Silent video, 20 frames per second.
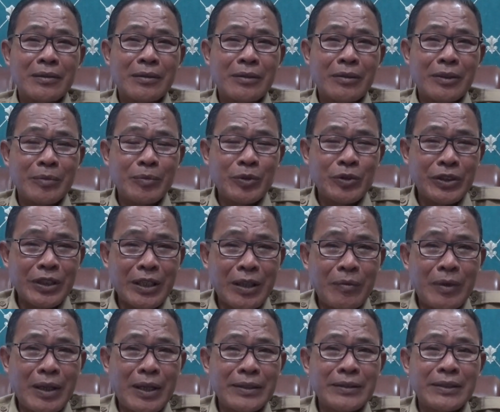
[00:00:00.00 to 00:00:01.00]
Koni
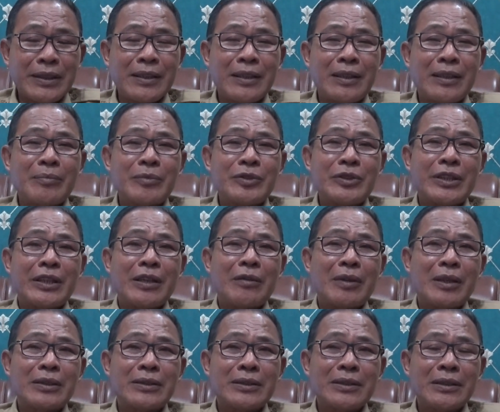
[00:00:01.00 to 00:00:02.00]
Musirawas adalah
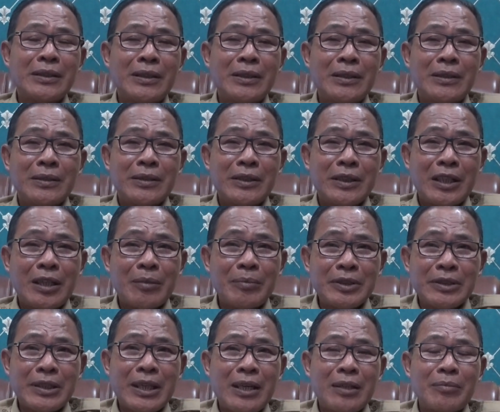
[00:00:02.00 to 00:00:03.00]
Musirawas tiga
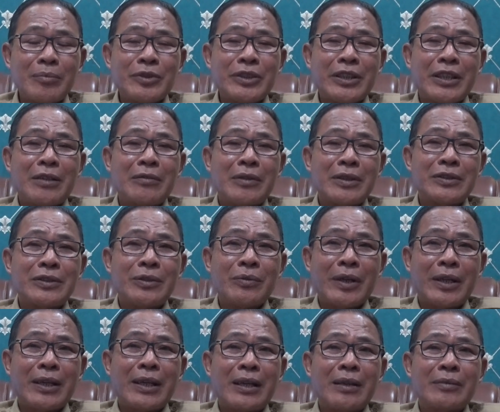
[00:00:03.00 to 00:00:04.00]
besar, Musirawas
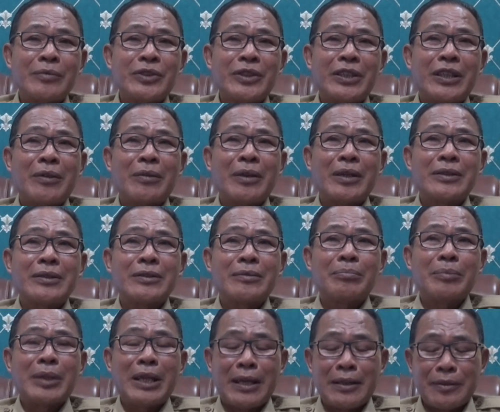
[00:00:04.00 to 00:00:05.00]
juara, Musirawas
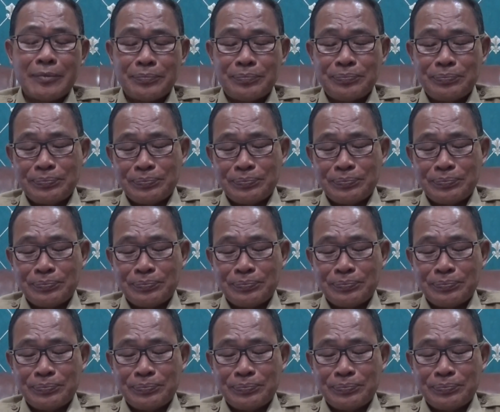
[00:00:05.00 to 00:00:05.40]
menang.